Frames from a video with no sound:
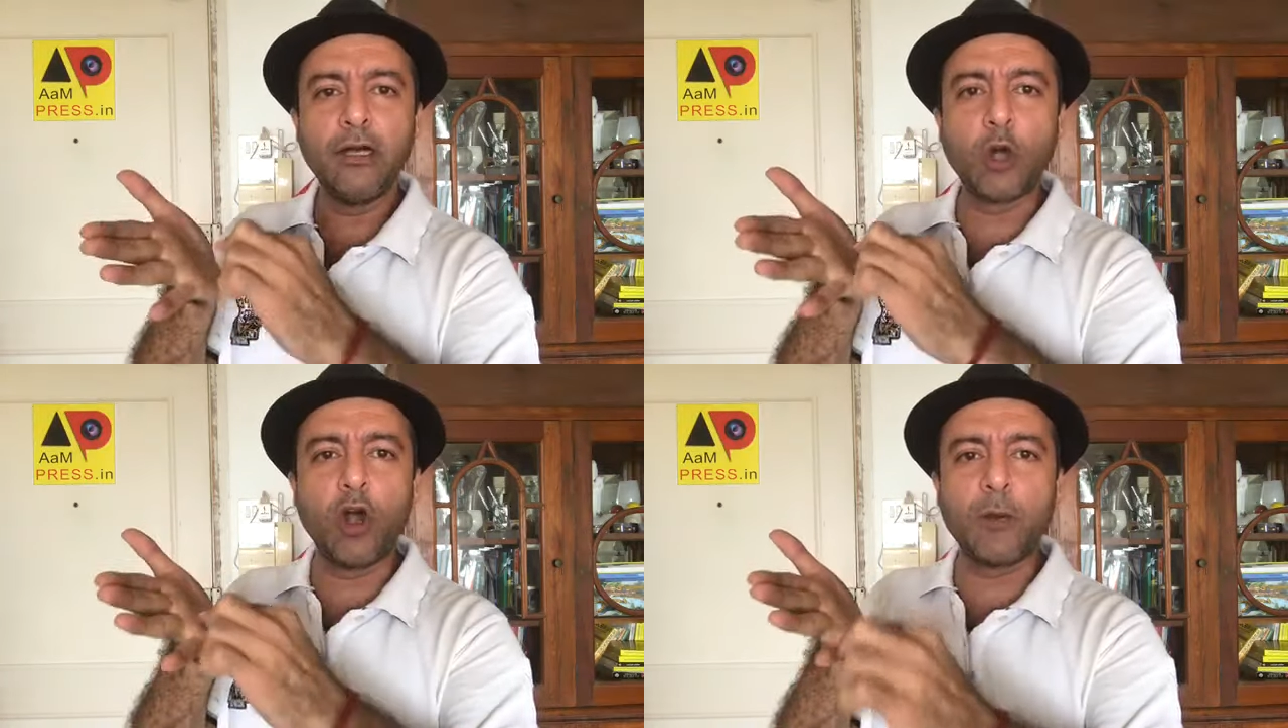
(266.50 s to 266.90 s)

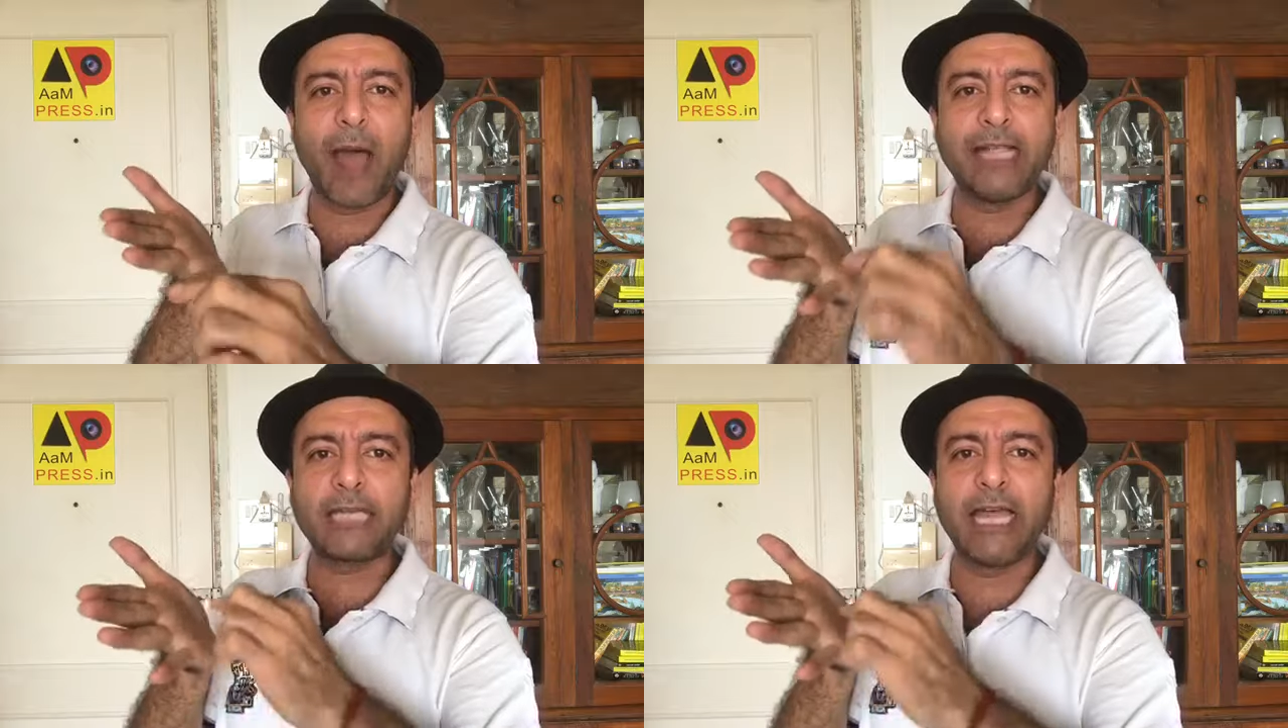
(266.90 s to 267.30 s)
डोंट
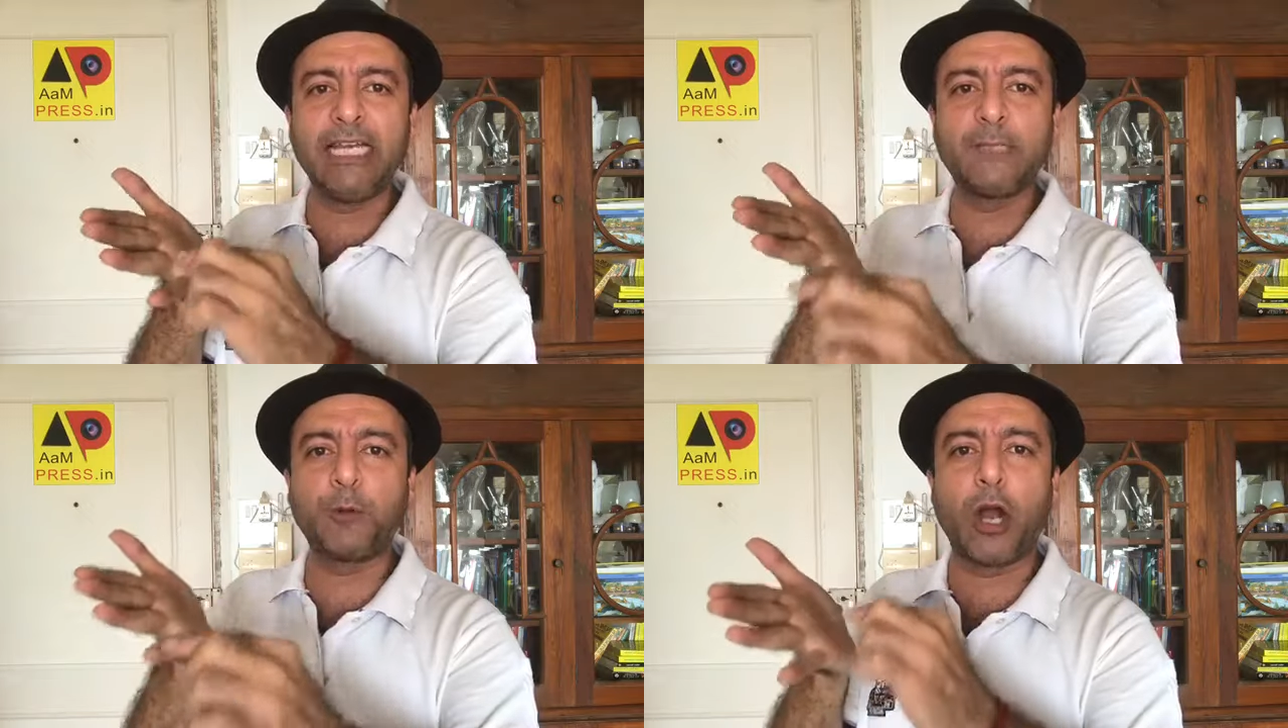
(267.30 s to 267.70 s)
बाय
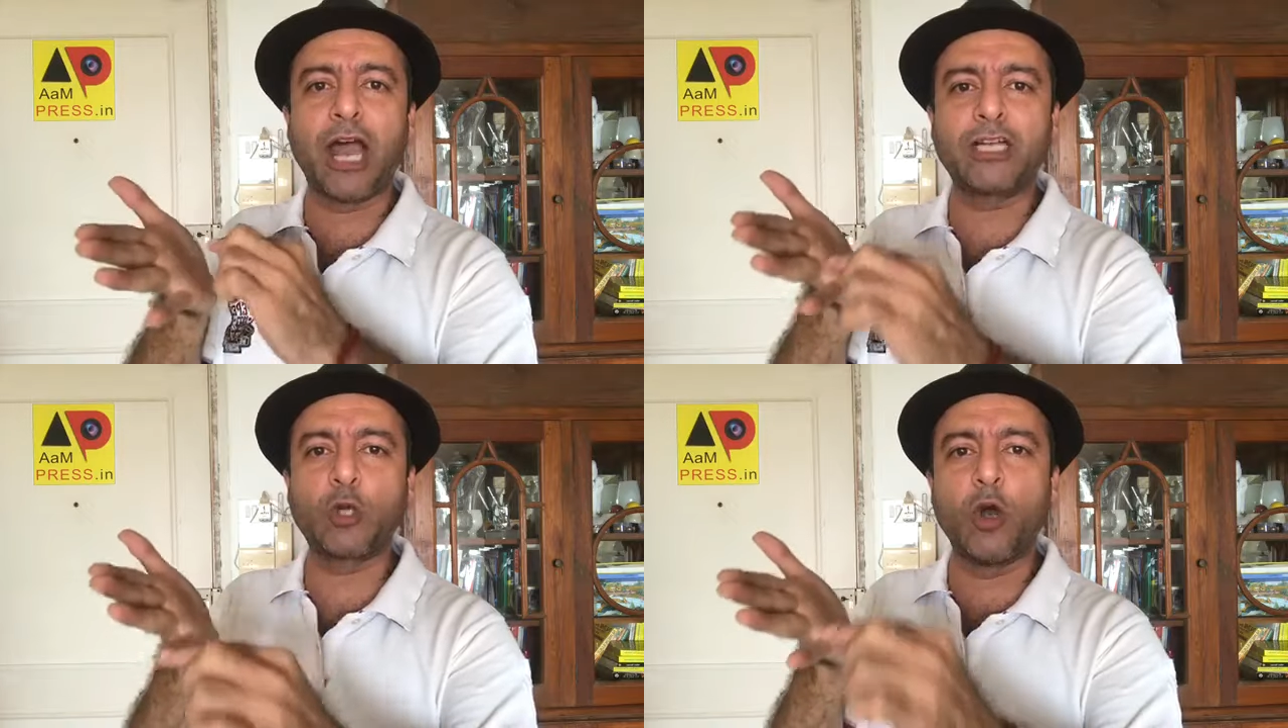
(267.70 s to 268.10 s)
चाइनीज
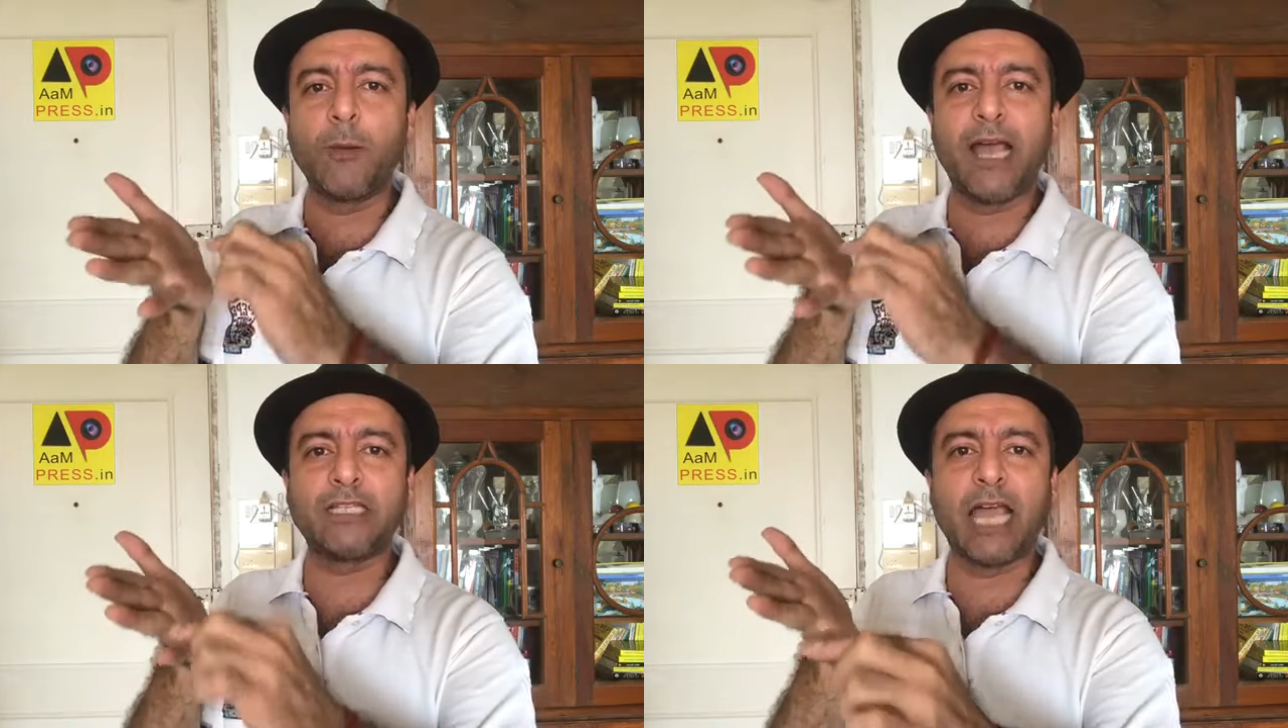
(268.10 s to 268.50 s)
प्रोडक्ट्स डोंट
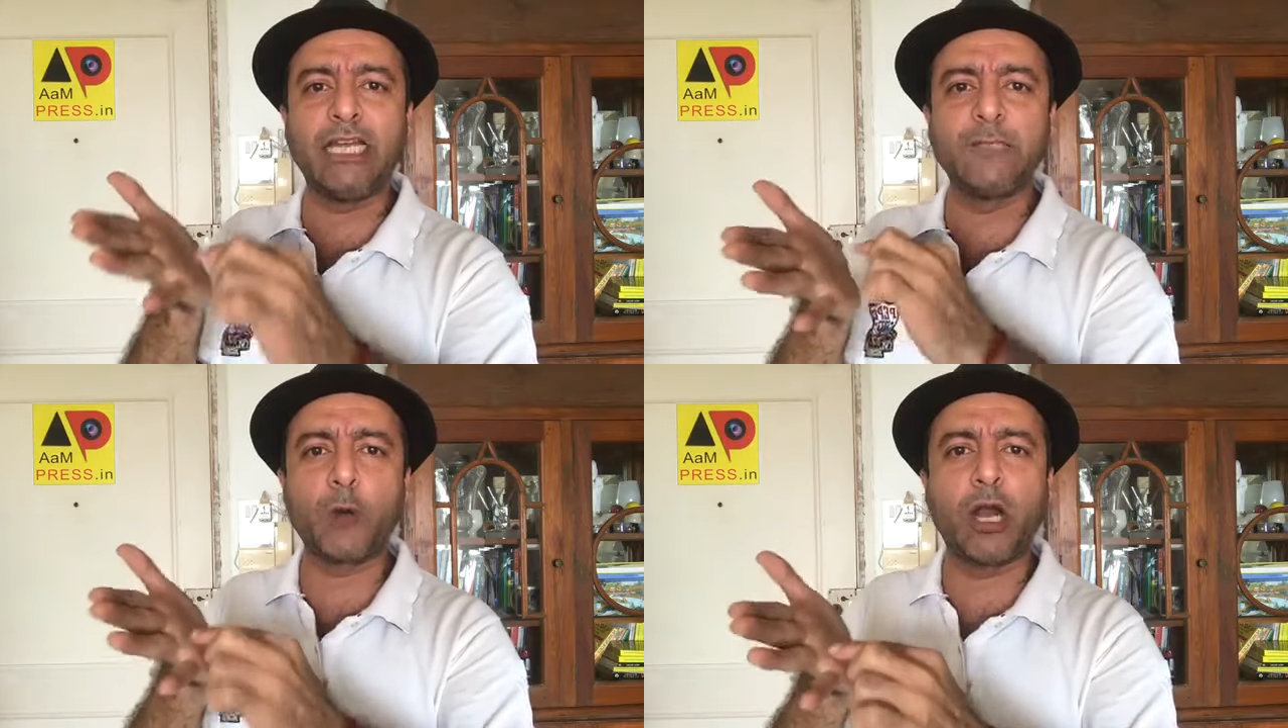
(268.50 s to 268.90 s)
बाय
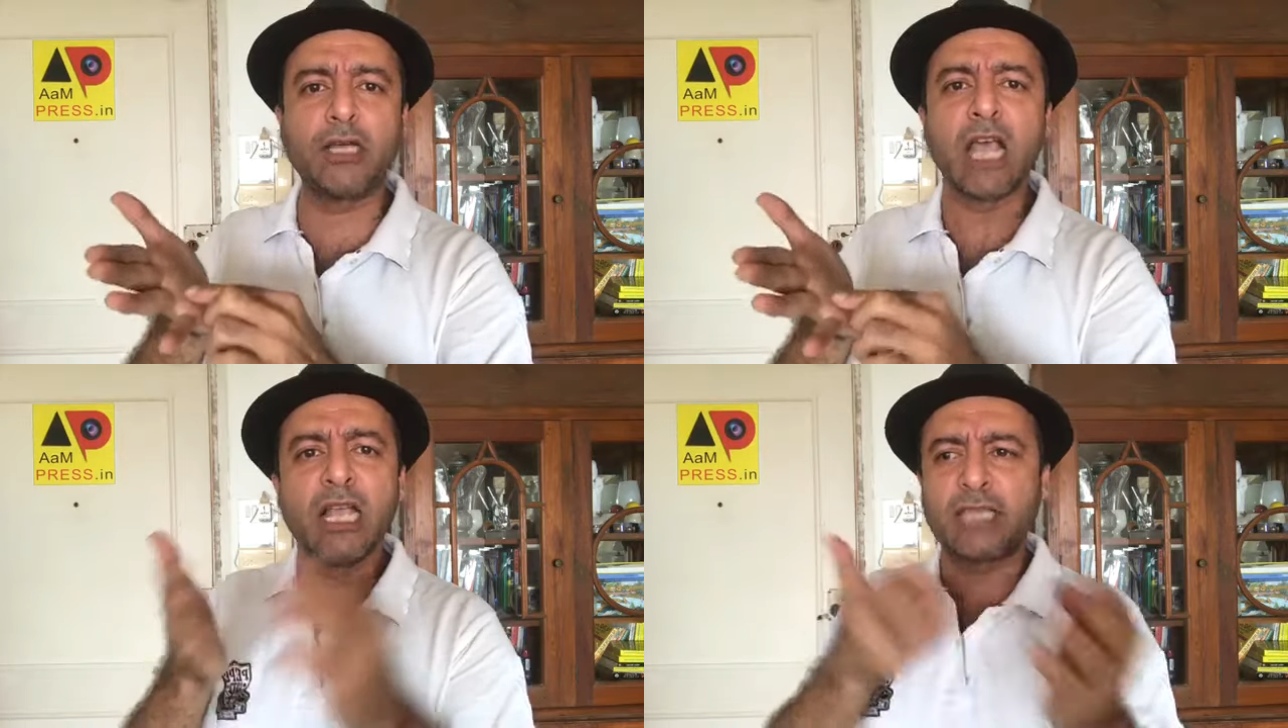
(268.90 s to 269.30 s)
चाइनीज प्रोडक्ट्स